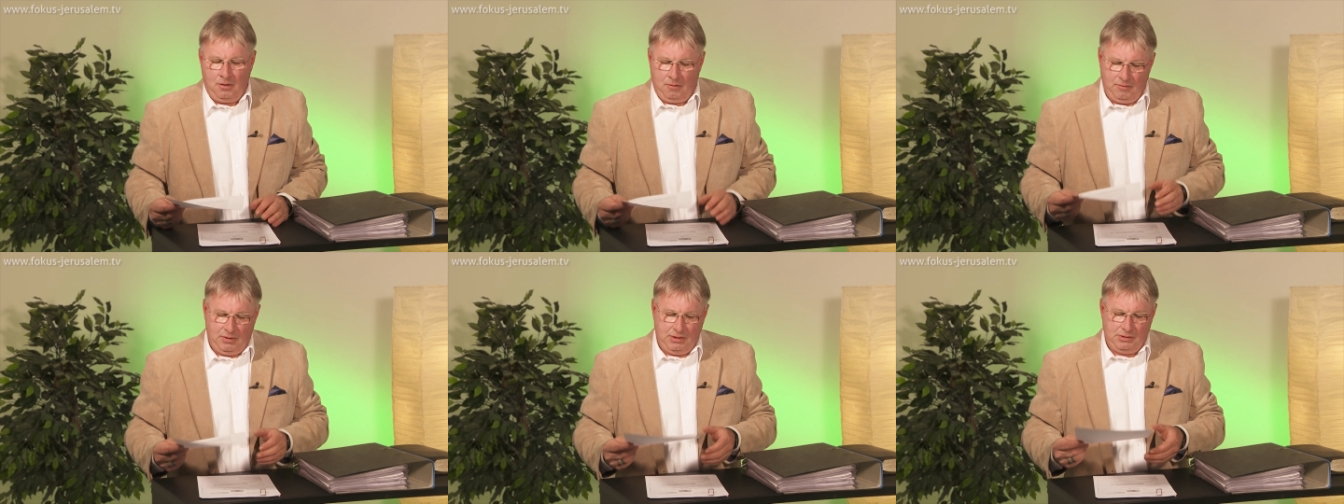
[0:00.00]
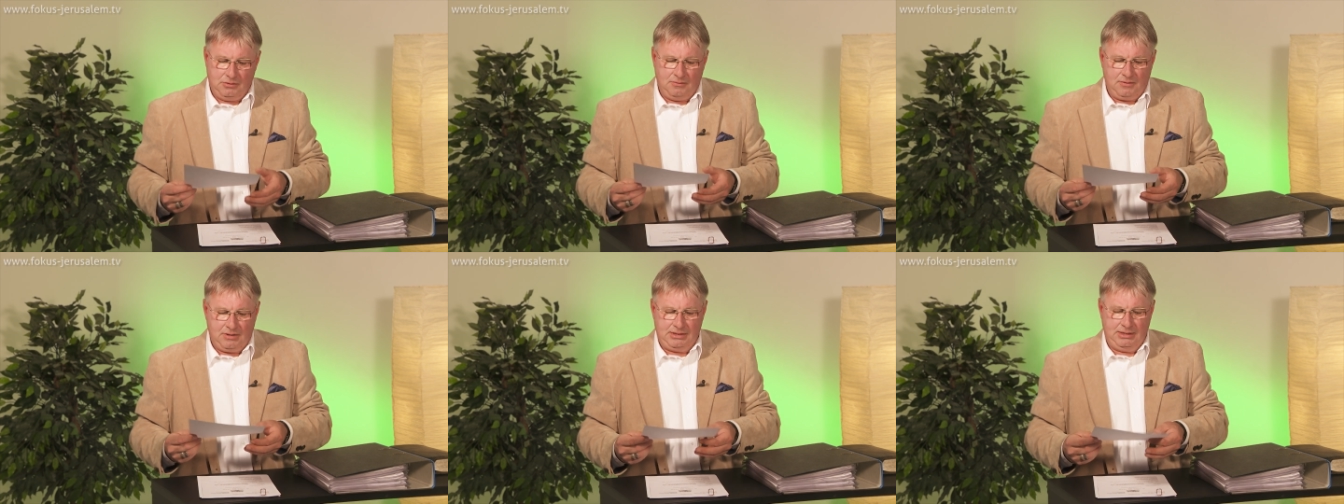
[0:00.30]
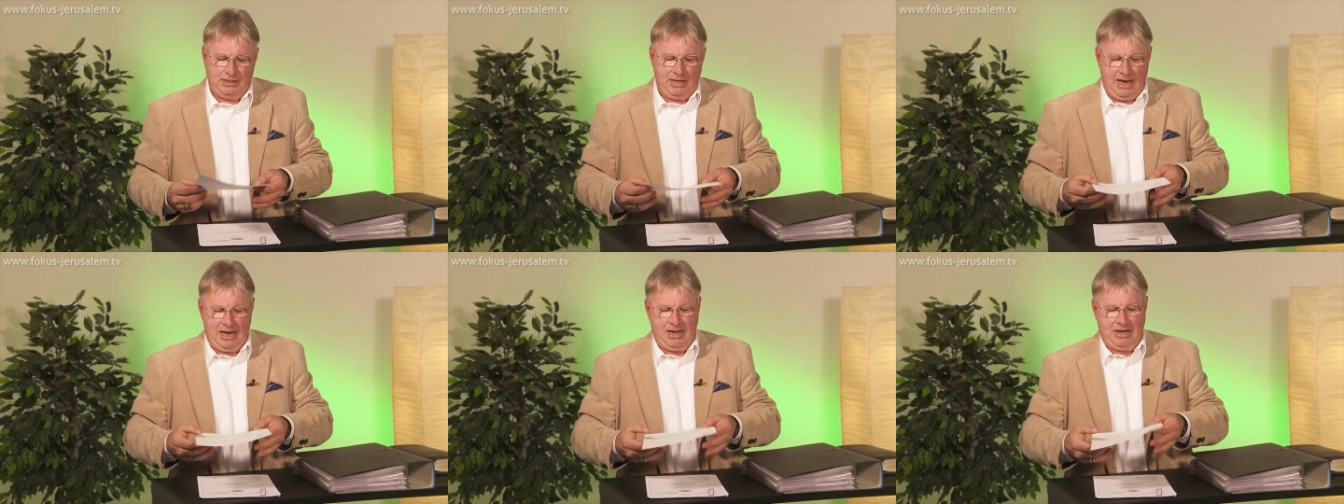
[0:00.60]
Wenn ich sowas
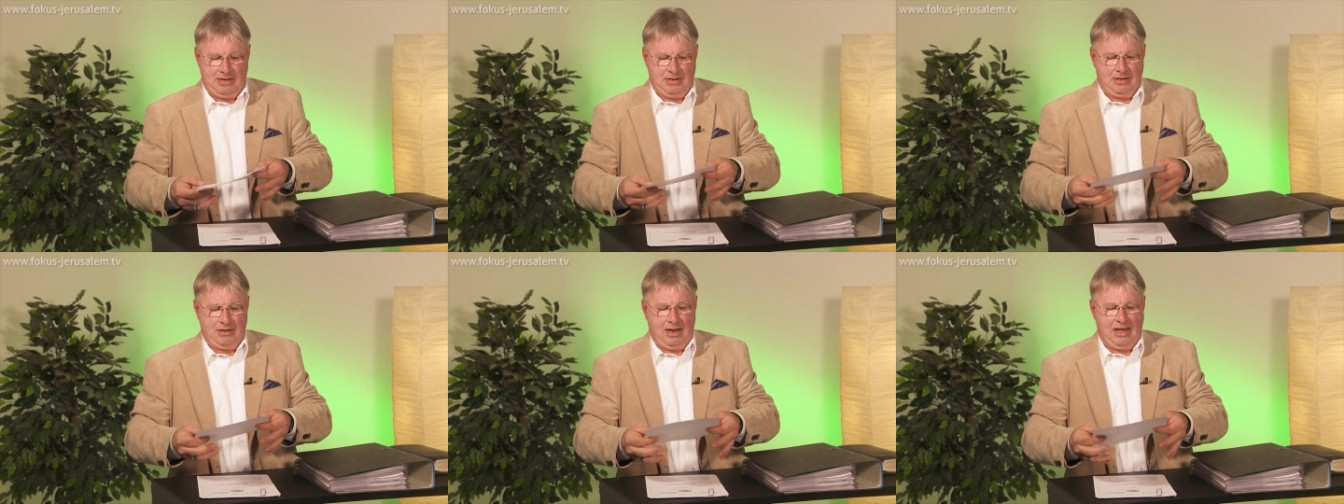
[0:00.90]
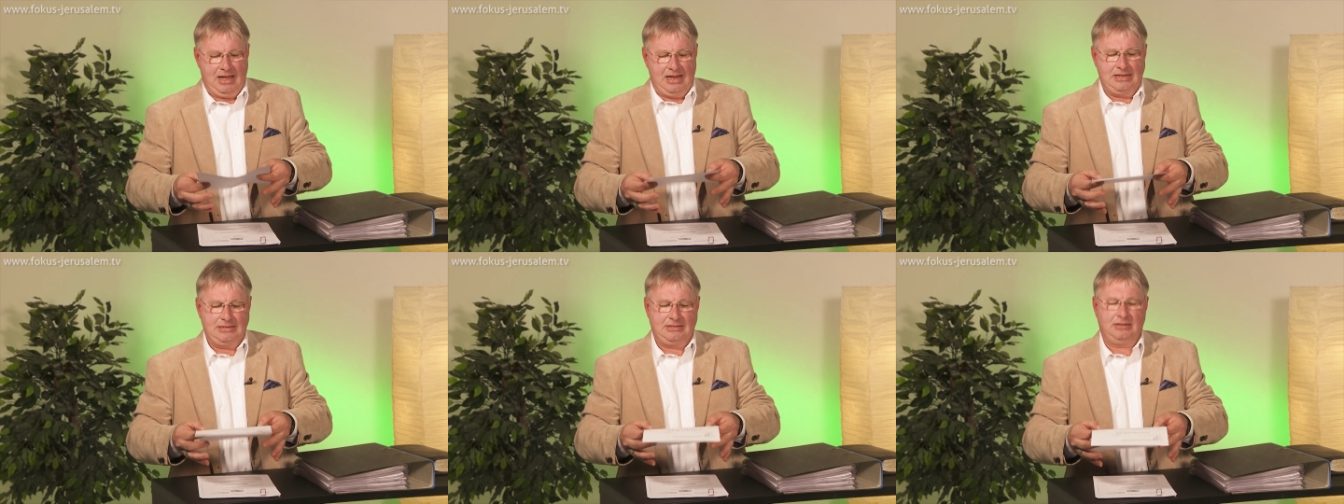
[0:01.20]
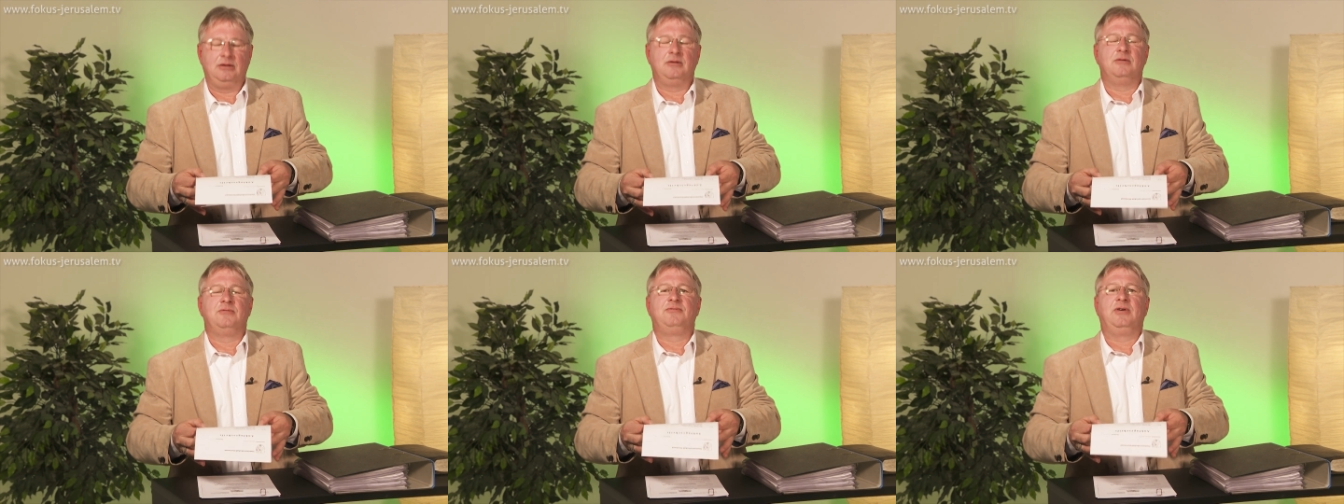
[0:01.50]
in Händen
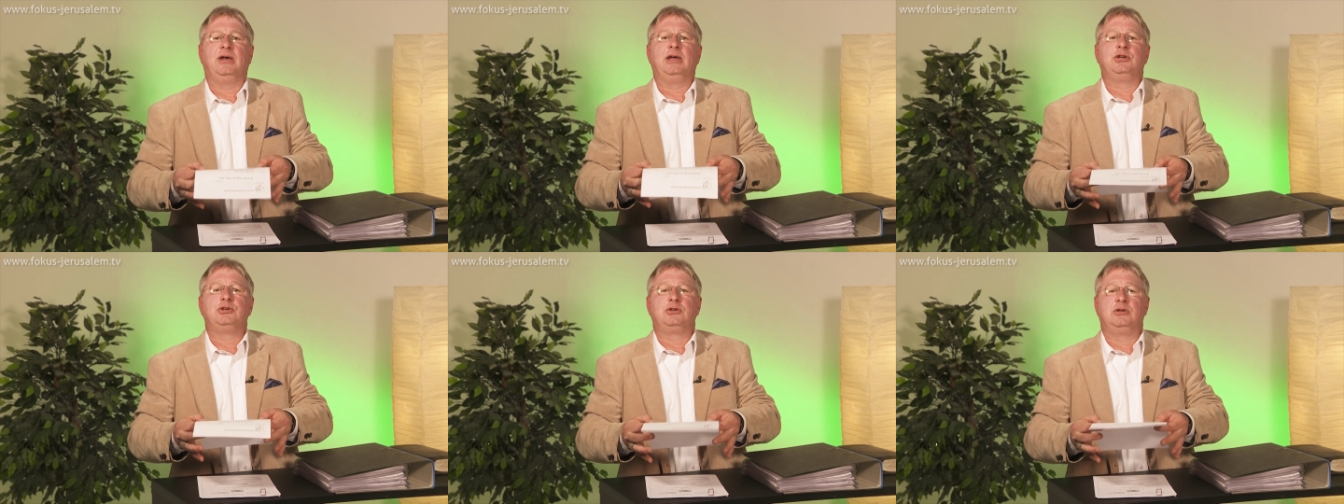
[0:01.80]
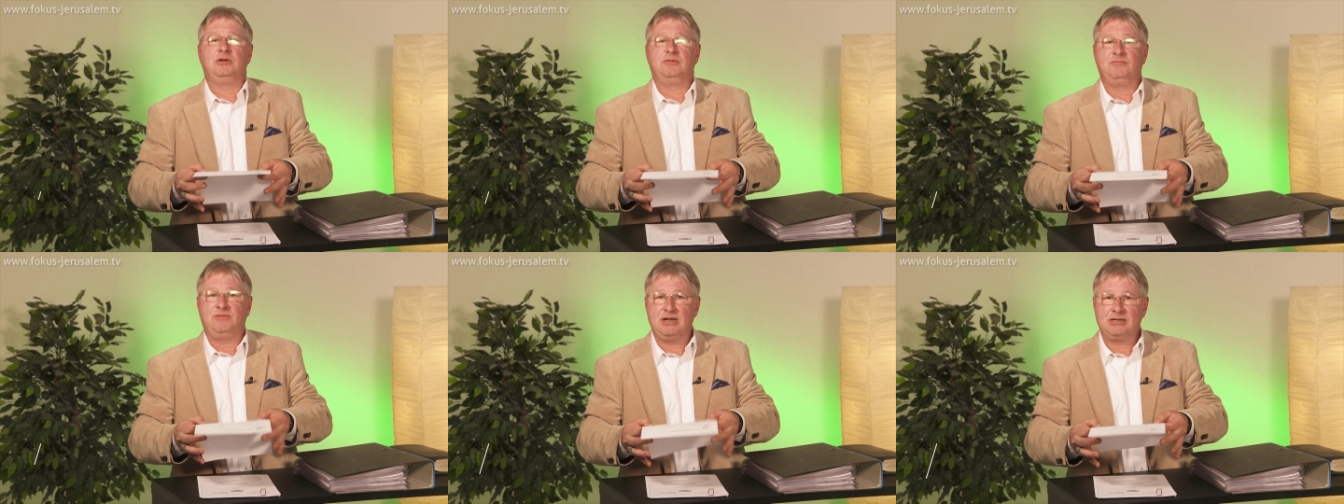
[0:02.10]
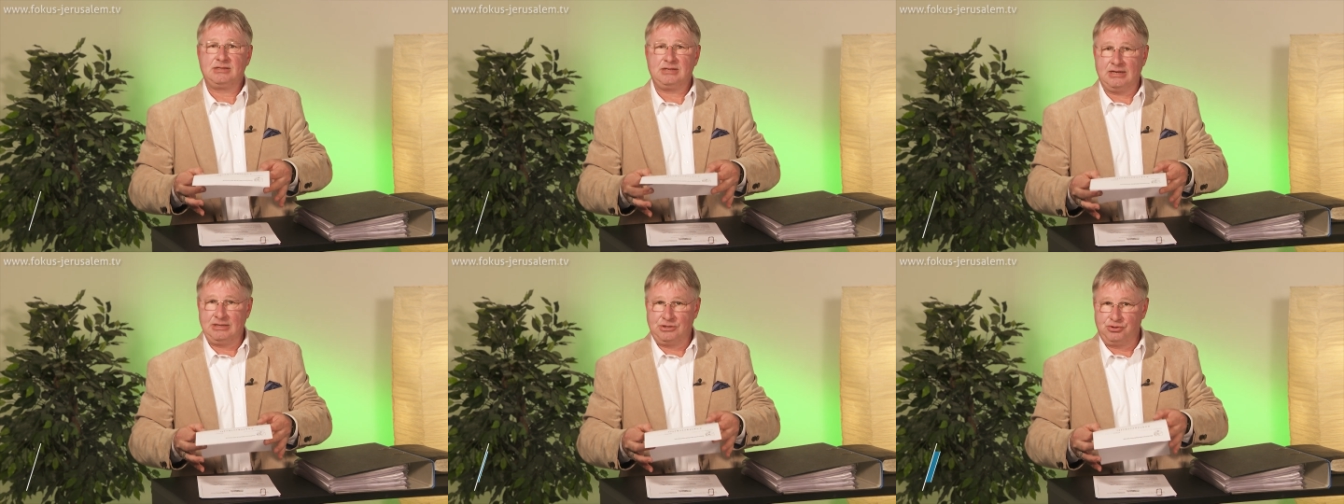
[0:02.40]
halte, fange ich schon
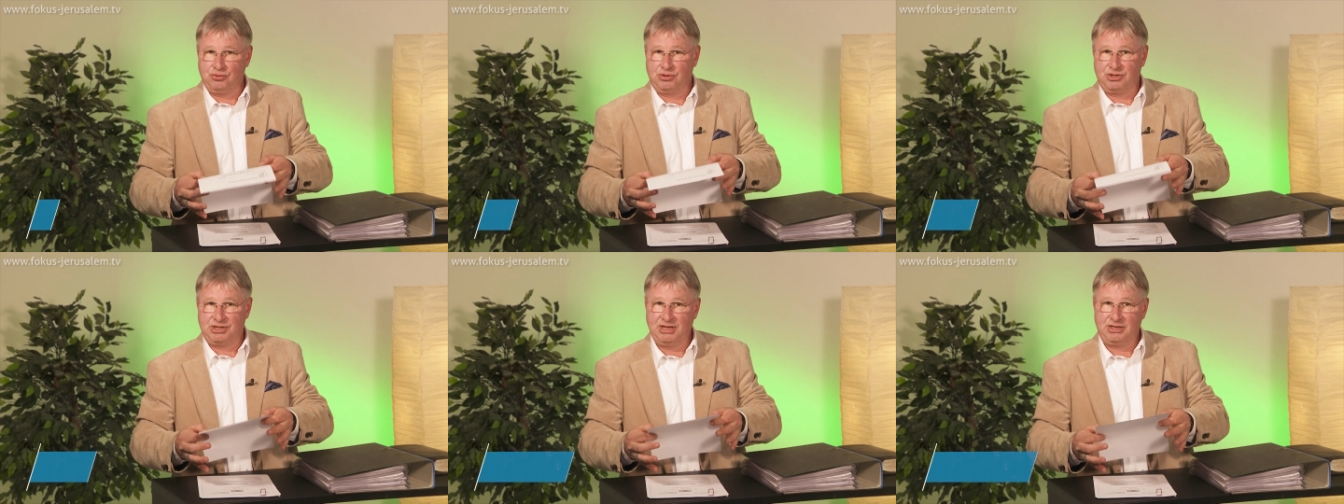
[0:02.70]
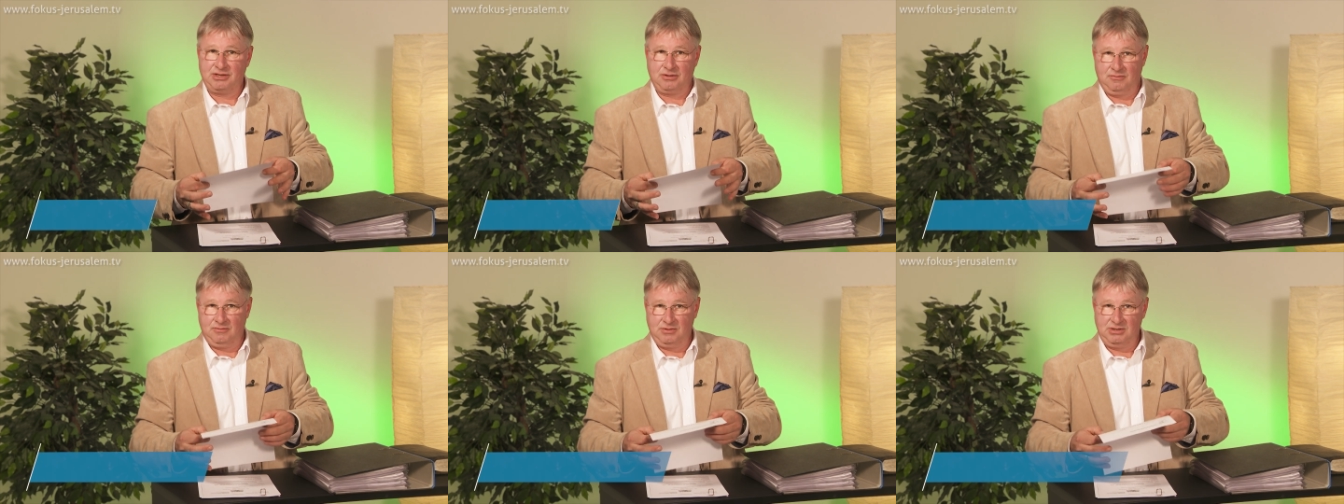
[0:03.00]
fast an zu zittern.